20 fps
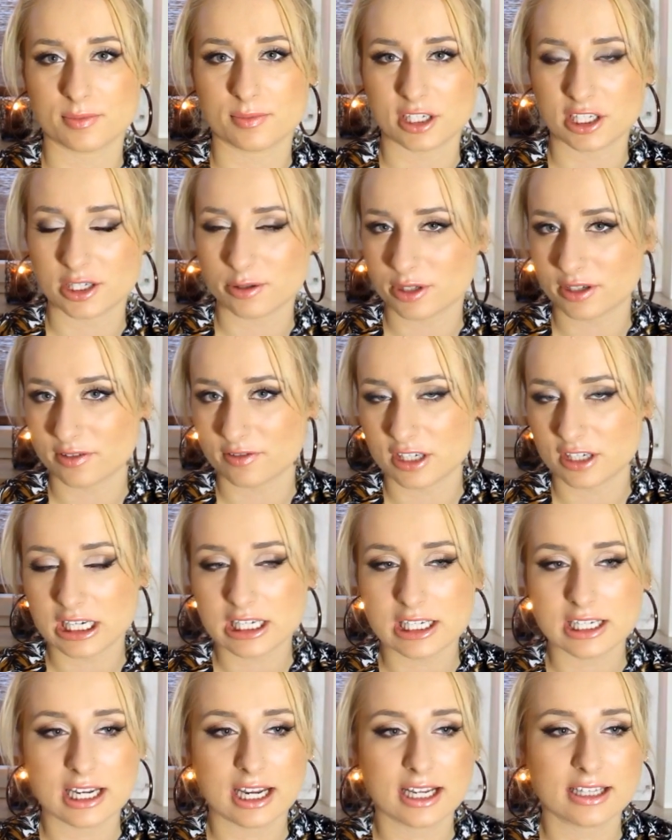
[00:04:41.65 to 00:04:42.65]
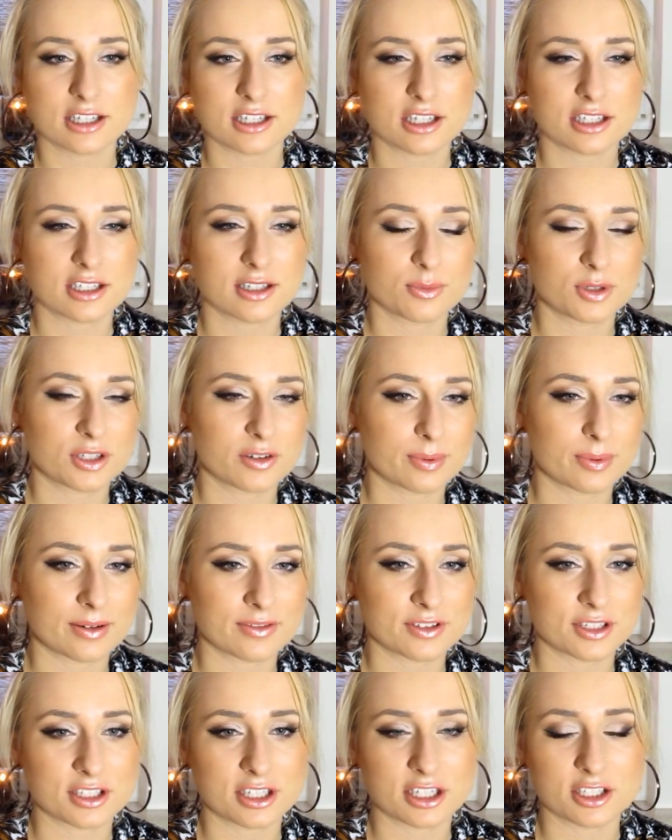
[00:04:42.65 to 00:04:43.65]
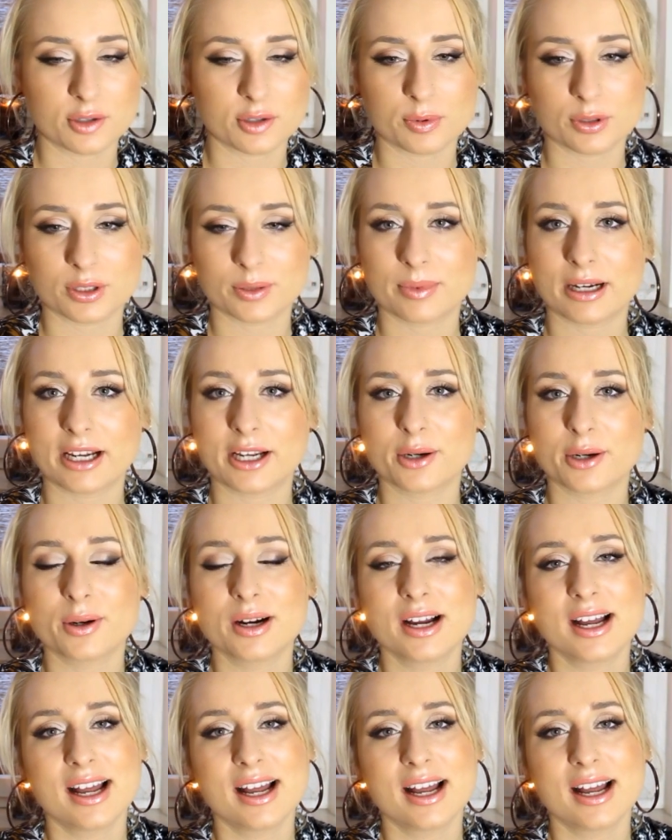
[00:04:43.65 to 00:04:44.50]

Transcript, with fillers: Zaczęły się wcześniej, te rzeczy mi się wprawdzie średnio podobają,